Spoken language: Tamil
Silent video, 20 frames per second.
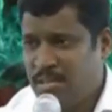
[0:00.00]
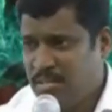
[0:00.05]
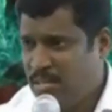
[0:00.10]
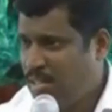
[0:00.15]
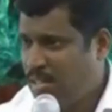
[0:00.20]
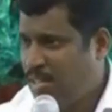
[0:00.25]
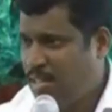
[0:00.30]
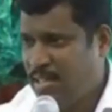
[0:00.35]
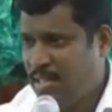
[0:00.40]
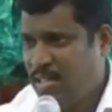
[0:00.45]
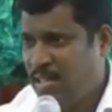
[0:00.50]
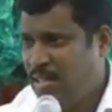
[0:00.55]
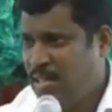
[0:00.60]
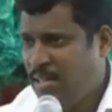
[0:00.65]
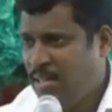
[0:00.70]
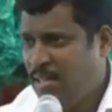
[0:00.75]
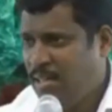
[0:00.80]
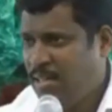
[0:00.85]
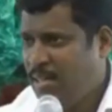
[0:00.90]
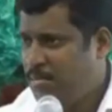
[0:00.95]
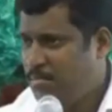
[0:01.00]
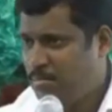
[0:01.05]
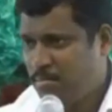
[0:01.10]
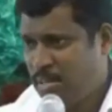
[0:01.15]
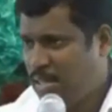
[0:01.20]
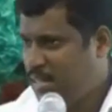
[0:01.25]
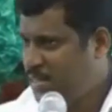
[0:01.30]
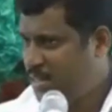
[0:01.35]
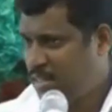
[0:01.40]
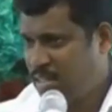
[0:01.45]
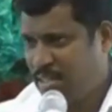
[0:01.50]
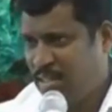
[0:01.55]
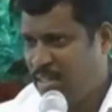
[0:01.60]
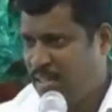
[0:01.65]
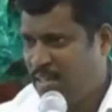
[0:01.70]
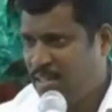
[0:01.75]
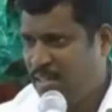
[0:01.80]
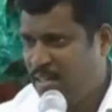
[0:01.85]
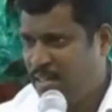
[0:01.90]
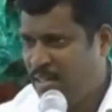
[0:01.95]
மருந்து இல்லை மாத்திரை
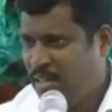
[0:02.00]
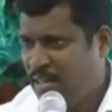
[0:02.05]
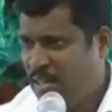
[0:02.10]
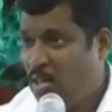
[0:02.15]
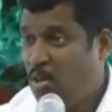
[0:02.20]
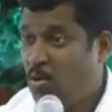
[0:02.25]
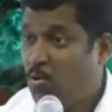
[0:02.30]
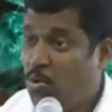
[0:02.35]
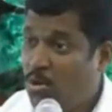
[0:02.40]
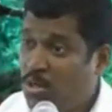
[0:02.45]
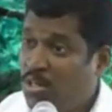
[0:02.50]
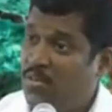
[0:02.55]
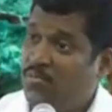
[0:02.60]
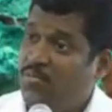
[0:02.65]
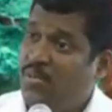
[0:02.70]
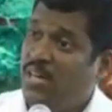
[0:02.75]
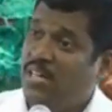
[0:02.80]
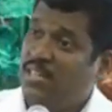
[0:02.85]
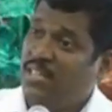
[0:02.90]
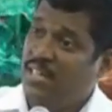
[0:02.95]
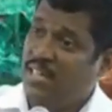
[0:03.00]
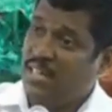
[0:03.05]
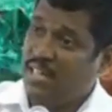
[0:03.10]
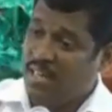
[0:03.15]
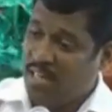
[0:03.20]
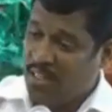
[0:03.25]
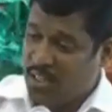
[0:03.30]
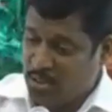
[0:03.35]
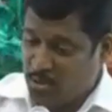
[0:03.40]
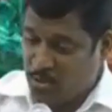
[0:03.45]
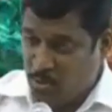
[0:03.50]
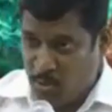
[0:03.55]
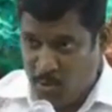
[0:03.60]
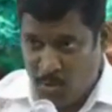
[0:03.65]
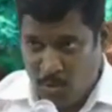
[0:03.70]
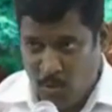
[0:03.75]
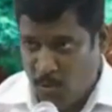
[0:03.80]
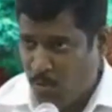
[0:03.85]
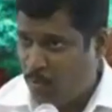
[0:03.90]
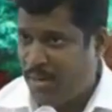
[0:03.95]
இல்லை உங்கள் வியாதியை என்கிட்ட
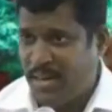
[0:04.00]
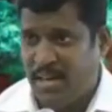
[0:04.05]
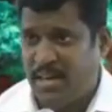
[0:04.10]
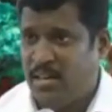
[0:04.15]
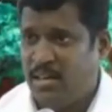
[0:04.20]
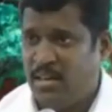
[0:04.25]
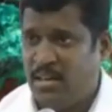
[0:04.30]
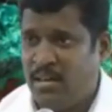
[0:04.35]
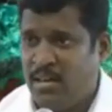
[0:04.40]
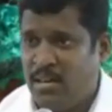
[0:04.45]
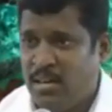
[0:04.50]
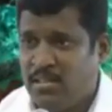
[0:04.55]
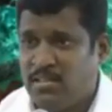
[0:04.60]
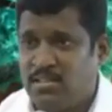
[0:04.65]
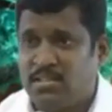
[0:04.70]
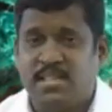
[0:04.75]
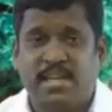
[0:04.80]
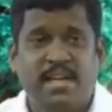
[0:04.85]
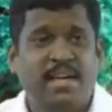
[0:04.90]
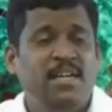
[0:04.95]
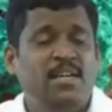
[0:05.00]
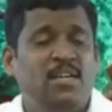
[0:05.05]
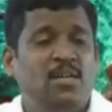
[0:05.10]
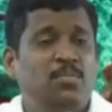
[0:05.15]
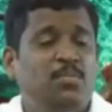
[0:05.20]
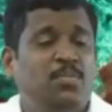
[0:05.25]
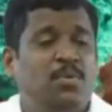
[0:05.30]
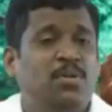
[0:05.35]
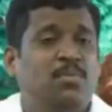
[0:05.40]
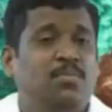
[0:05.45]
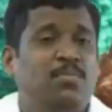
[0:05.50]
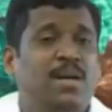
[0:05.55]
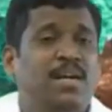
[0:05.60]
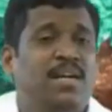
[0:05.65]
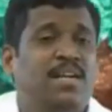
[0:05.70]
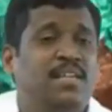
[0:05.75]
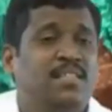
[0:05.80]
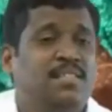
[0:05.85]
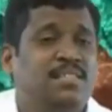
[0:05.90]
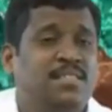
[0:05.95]
சொல்ல வேண்டாம் ஸ்கேன் ரிப்போர்ட்
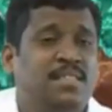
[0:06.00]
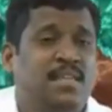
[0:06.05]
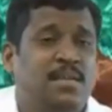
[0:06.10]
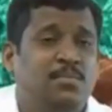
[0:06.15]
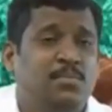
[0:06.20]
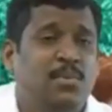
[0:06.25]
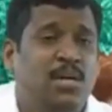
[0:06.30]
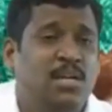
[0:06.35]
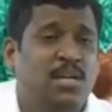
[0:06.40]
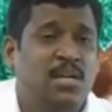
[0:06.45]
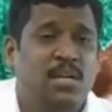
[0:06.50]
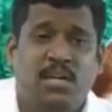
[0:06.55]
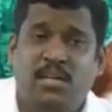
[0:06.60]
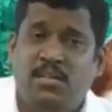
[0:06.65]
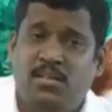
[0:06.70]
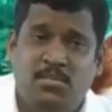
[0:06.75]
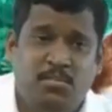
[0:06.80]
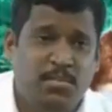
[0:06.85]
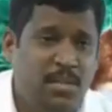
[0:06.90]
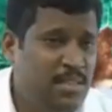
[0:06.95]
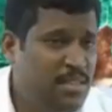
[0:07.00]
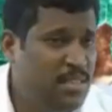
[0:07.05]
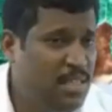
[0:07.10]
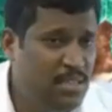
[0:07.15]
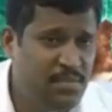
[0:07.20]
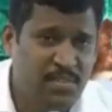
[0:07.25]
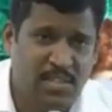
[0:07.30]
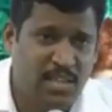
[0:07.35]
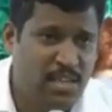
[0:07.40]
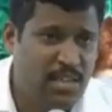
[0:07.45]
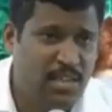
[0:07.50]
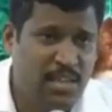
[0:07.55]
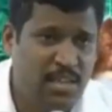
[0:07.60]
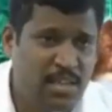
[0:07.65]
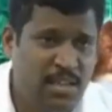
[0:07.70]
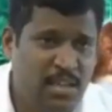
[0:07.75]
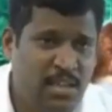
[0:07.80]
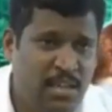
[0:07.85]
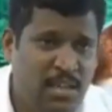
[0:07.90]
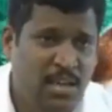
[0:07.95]
பிளட் டெஸ்ட் எம்ஆர்ஐ எதுவுமே
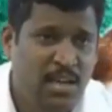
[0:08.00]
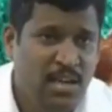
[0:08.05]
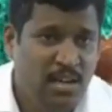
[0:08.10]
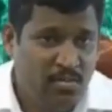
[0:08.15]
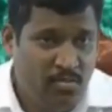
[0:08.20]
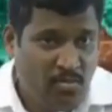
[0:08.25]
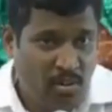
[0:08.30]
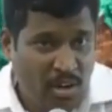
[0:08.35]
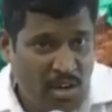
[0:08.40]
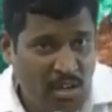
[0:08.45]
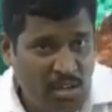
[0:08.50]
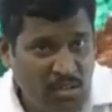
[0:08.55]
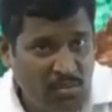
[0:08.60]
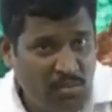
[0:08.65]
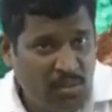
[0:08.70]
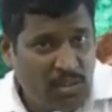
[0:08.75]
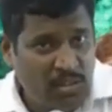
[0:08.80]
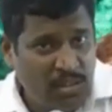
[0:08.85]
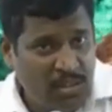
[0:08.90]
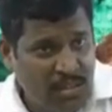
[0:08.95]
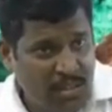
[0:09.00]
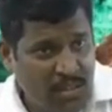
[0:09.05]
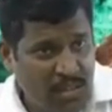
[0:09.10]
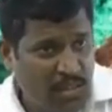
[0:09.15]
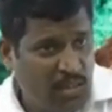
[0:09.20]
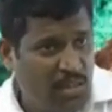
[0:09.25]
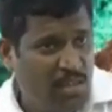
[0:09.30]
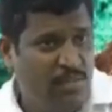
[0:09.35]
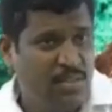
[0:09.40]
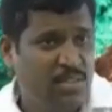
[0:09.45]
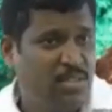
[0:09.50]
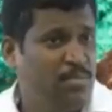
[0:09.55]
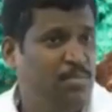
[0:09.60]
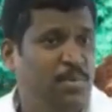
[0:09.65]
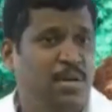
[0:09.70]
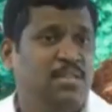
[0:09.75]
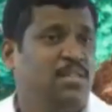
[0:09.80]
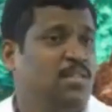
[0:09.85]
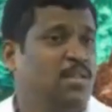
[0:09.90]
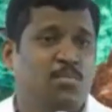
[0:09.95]
தேவையில்லை வார வாரம் ரெகுலராக வந்து
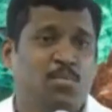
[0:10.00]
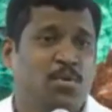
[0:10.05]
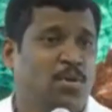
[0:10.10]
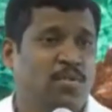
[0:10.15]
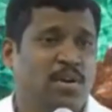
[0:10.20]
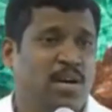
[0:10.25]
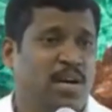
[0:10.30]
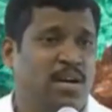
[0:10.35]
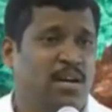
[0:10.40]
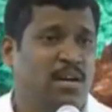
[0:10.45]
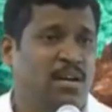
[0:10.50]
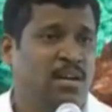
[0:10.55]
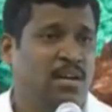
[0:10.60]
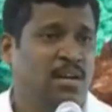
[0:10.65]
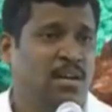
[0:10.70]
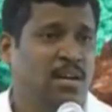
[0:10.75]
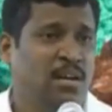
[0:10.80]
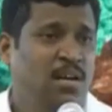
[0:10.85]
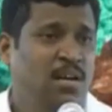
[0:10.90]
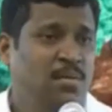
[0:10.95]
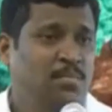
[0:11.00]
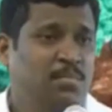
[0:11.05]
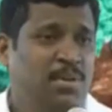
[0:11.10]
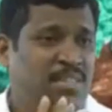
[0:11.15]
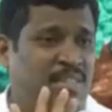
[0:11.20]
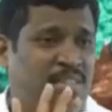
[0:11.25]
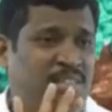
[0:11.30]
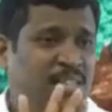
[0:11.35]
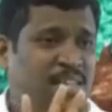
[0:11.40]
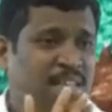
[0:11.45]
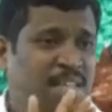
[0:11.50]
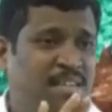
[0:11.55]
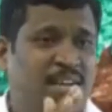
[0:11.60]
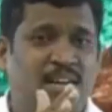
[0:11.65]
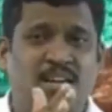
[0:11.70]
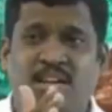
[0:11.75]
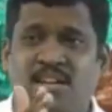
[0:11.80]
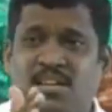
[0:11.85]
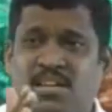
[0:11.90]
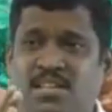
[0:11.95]
பார்த்துட்டு போக வேண்டாம் மந்த்லி
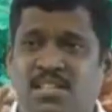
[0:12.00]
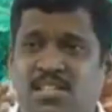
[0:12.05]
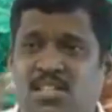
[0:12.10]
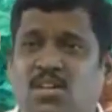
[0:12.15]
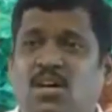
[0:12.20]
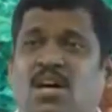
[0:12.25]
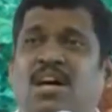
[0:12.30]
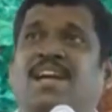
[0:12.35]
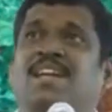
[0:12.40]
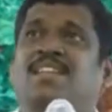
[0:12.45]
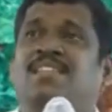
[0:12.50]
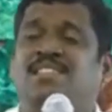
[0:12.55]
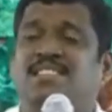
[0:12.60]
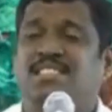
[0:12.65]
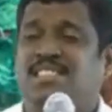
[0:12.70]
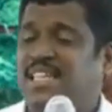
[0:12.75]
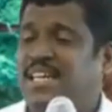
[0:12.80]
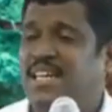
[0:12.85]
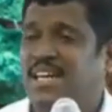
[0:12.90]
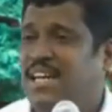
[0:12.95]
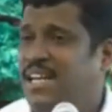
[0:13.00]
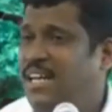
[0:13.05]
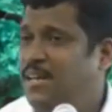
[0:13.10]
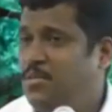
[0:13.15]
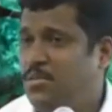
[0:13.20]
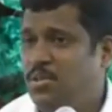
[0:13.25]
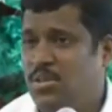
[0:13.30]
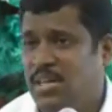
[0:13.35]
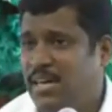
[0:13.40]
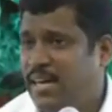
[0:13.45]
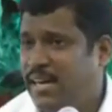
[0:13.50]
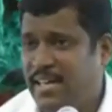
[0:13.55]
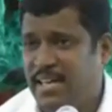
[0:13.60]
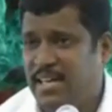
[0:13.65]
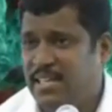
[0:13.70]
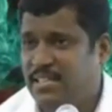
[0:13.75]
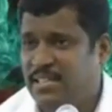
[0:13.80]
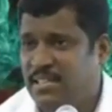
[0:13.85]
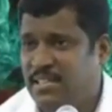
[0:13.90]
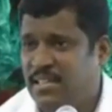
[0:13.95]
ரெகுலர் ஹெல்த் செக்கெல்லாம் ஒன்றும்
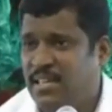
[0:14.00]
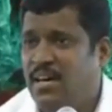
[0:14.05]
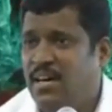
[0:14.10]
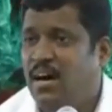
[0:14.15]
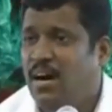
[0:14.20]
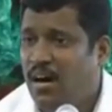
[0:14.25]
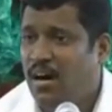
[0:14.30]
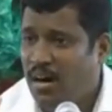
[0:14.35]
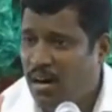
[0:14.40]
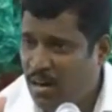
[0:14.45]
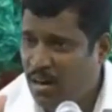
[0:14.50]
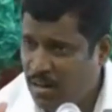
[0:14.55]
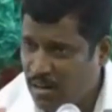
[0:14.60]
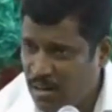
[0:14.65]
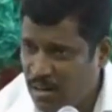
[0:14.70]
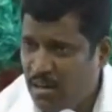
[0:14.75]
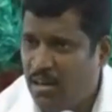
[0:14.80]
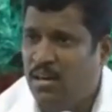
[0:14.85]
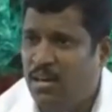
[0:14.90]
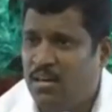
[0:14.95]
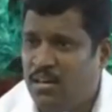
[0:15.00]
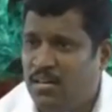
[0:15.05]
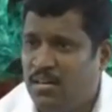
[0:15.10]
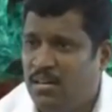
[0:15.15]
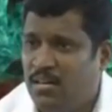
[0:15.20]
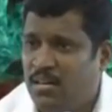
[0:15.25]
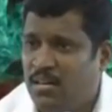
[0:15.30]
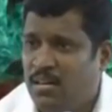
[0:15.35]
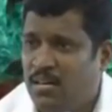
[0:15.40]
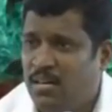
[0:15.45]
கிடையாது ஆனால்